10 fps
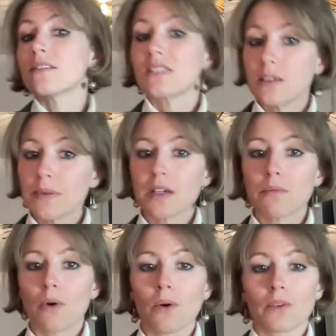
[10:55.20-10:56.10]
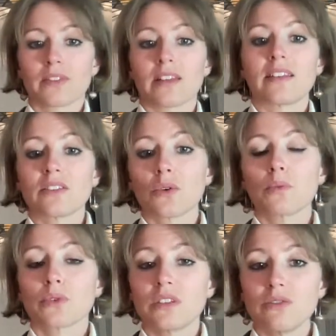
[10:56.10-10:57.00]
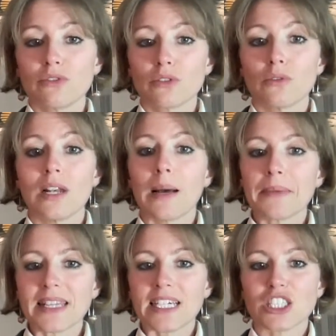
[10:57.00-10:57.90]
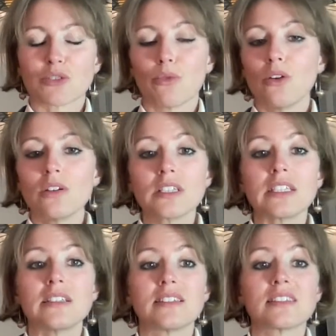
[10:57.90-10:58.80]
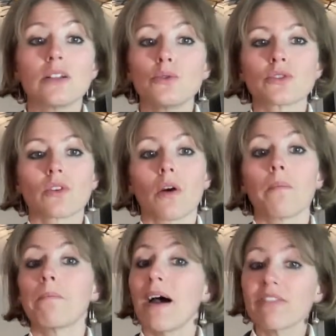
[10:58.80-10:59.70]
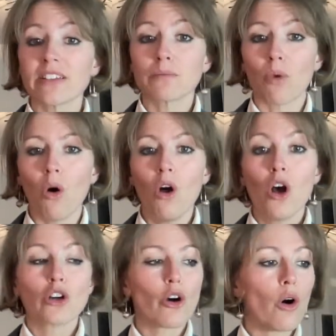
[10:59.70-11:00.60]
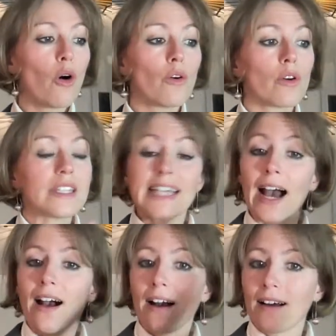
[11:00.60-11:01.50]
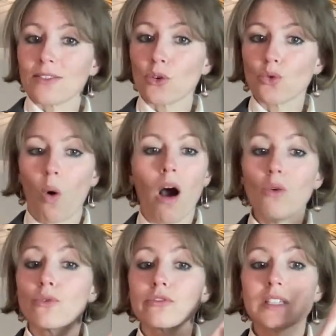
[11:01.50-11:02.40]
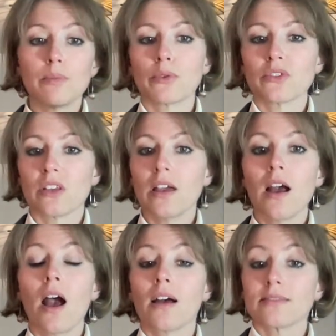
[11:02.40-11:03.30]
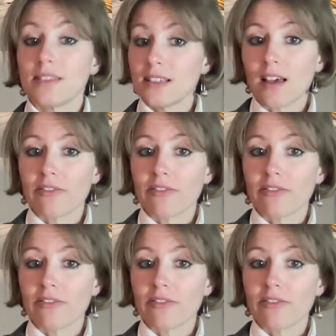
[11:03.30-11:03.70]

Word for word: Typiquement, cet exemple au niveau de l'aménagement, il s'illustre parfaitement quand il y a un endroit où vous déposez des